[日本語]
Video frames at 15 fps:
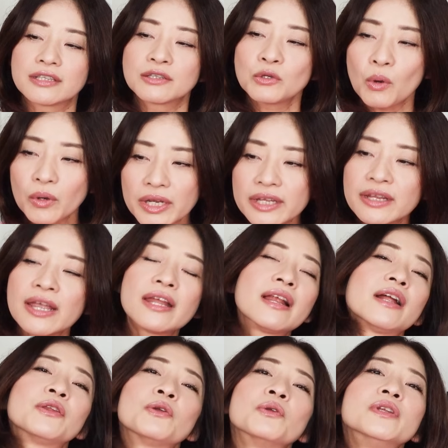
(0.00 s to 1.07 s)
ストーリーテ
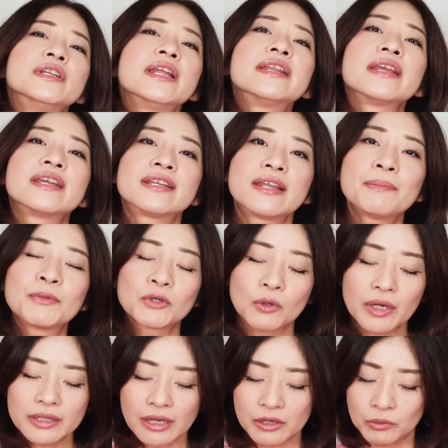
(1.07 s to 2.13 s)
イラーのように出てきて物
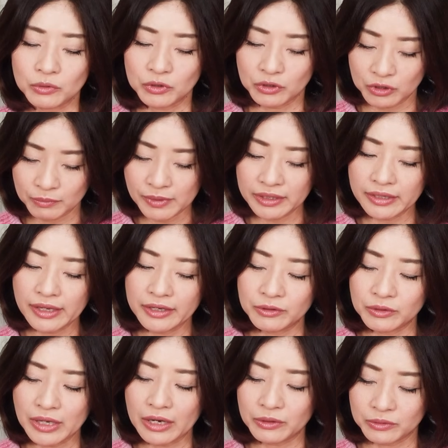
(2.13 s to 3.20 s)
語を進めてい
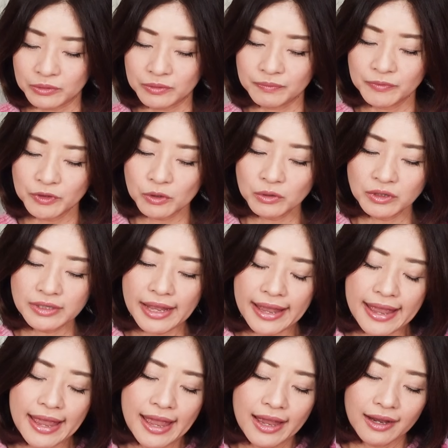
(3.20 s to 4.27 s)
く役。そして、
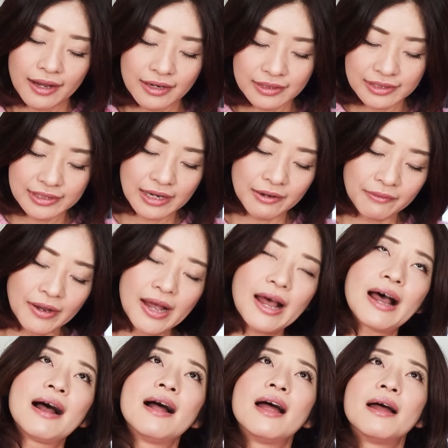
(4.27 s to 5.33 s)
ガルシアは、
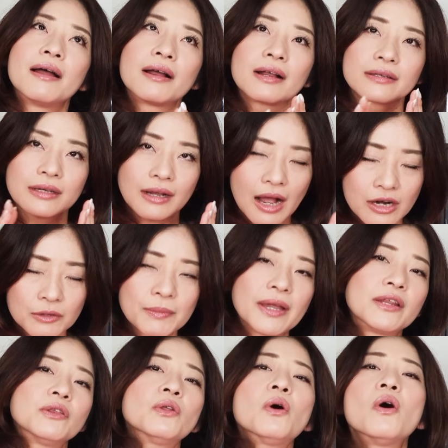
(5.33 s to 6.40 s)

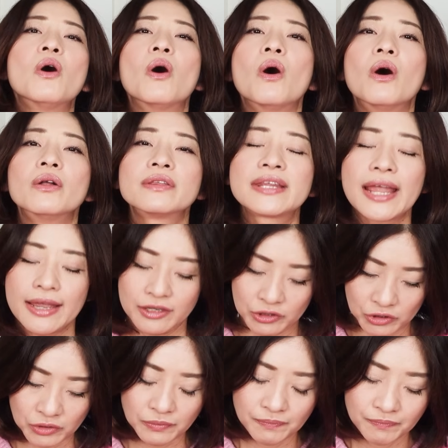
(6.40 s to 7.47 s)
カルメンの亭
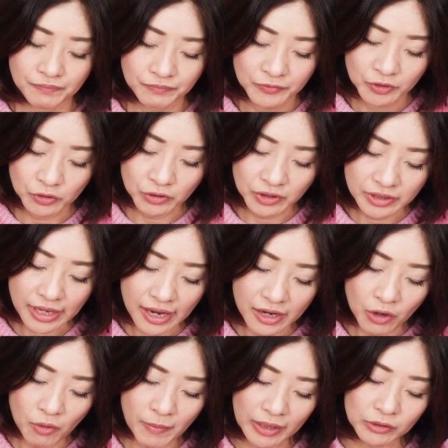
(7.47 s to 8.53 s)
主そして、
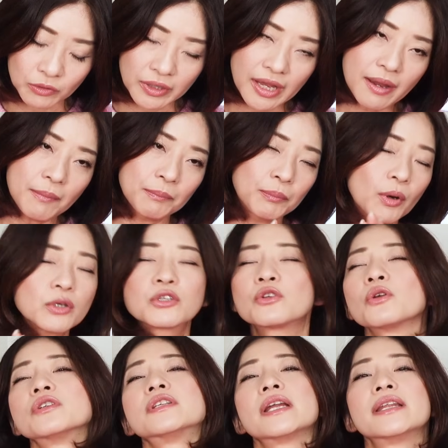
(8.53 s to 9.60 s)
ロマのね、ボス
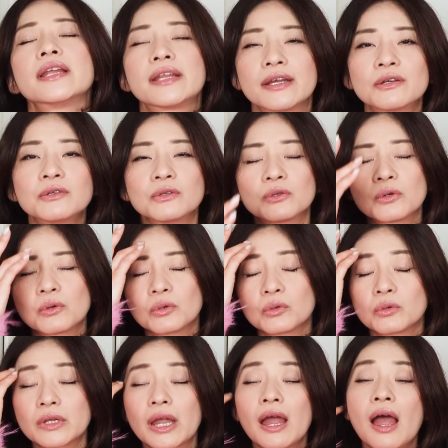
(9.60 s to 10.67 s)
として出てくるというこ
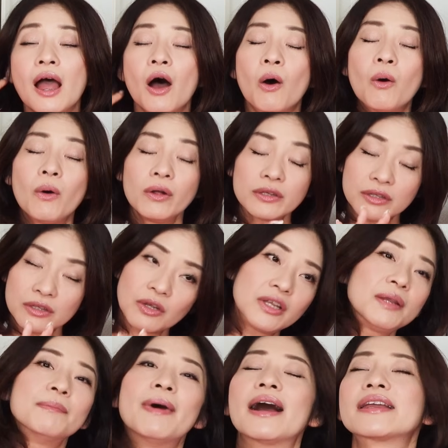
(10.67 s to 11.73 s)
とで、本
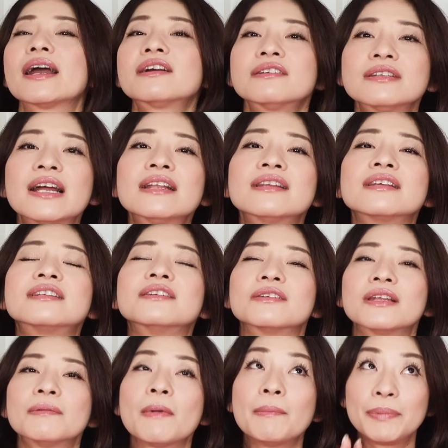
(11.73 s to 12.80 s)
当に真逆なんですよ
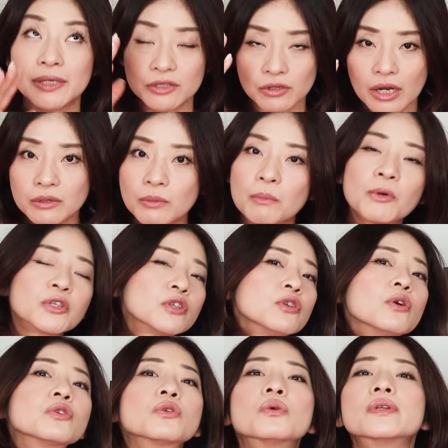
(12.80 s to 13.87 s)
ね。まあ、ビジュアルももち
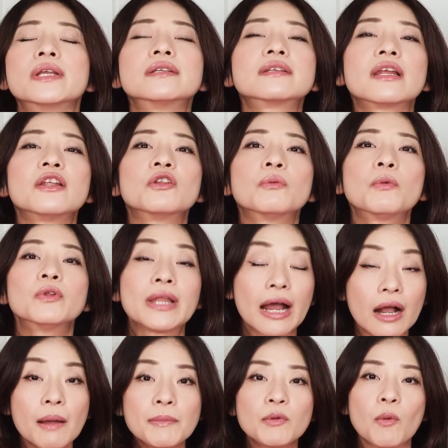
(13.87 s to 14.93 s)
ろんそうですけれども、
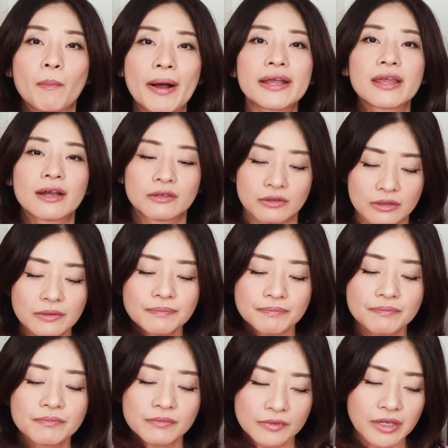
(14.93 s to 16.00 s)
中身も真逆
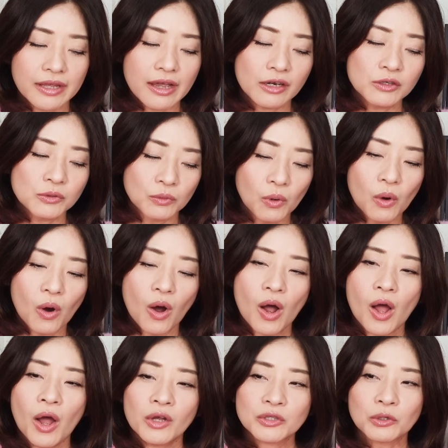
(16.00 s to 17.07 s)
な役を、
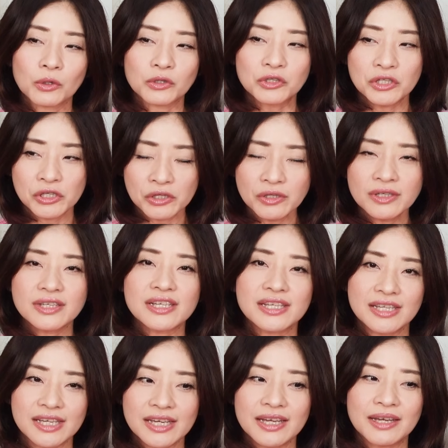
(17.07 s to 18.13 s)
その瞬時
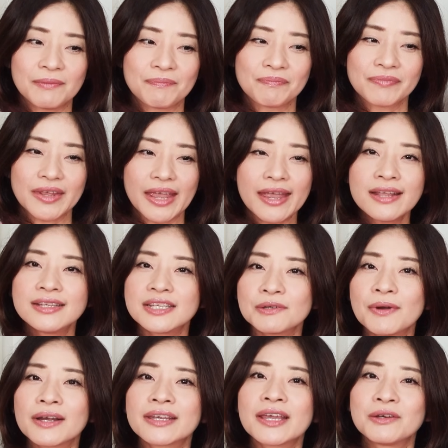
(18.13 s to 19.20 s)
に演じ
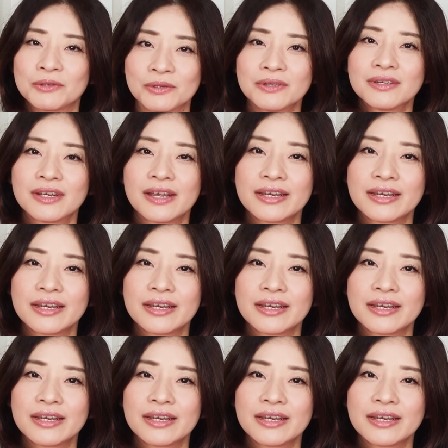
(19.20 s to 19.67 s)
分ける。